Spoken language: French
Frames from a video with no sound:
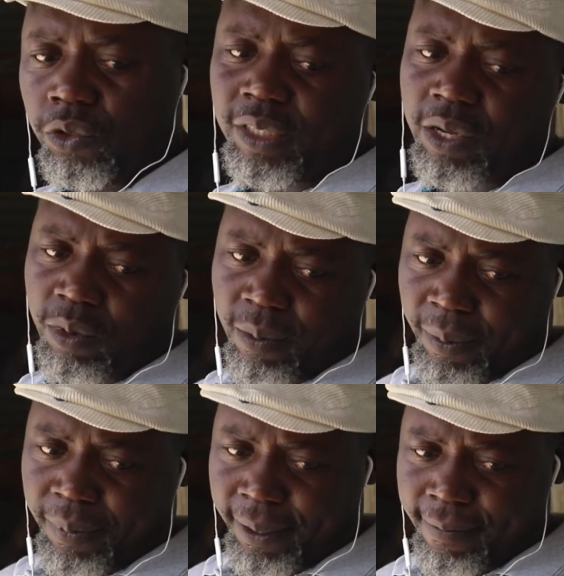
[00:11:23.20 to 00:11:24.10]
Tu sais quoi,
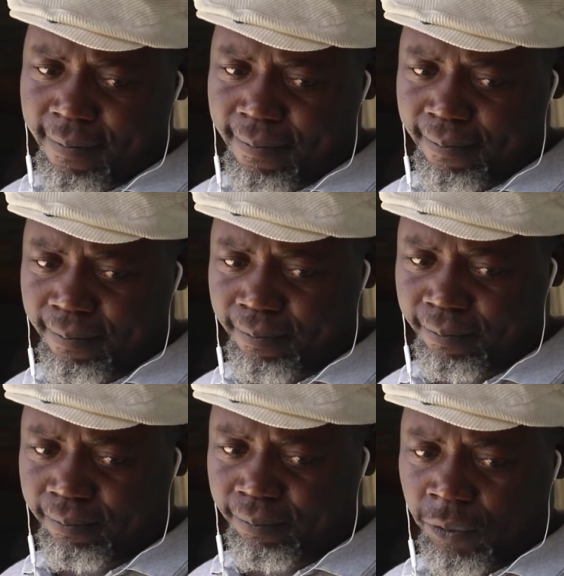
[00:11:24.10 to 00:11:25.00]
papa
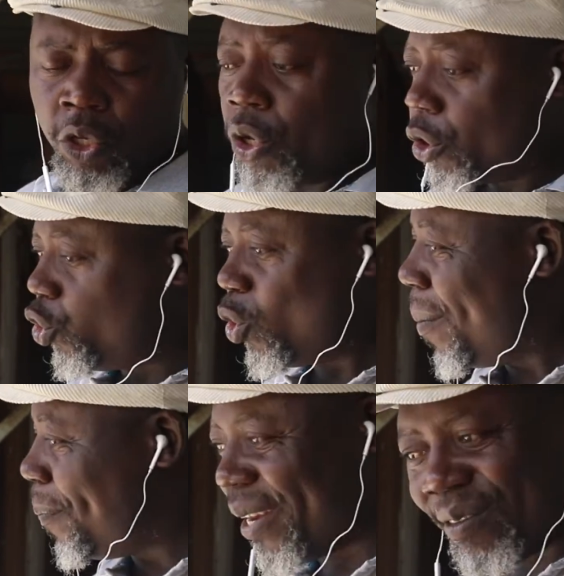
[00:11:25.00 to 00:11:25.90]

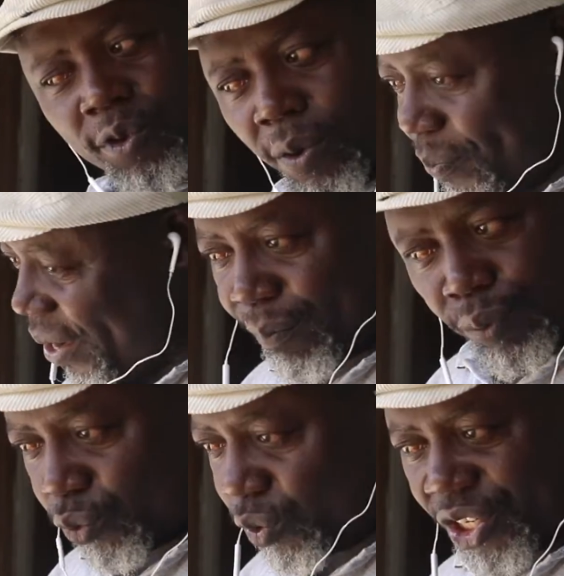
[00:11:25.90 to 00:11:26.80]
Dieu a prévu un plan
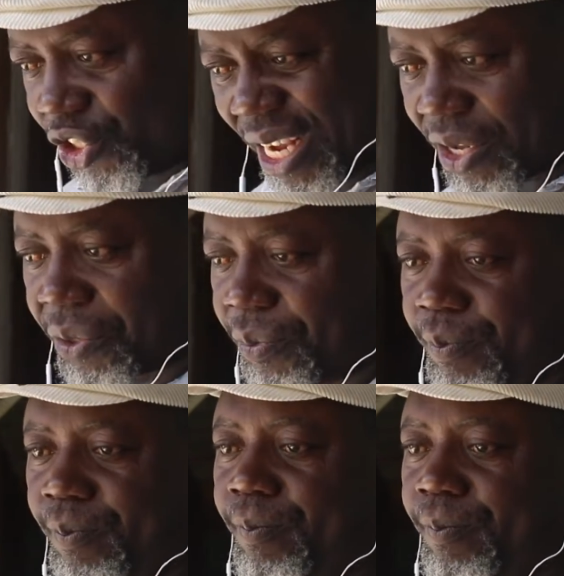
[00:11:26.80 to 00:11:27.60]
pour tout un chacun.